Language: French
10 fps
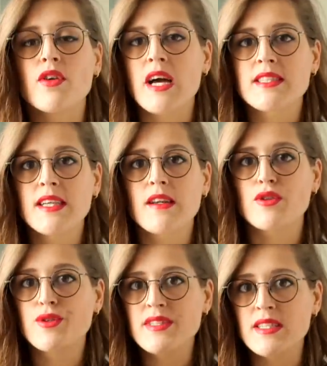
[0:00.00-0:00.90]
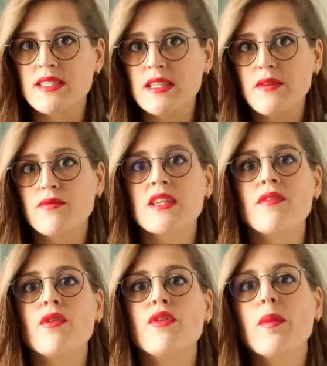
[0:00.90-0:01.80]
dans l'article juste ici, vous
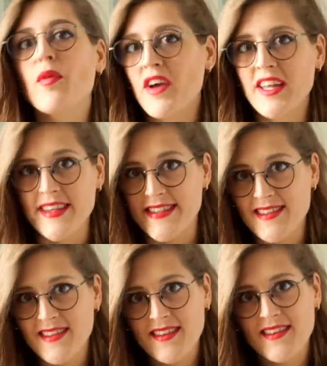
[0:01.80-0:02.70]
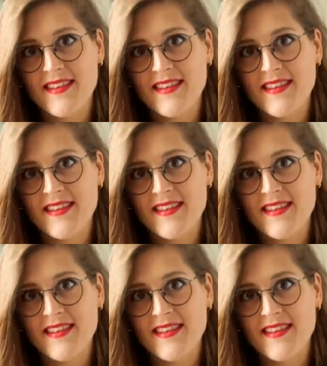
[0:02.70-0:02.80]
avez le lien pour faire les tests.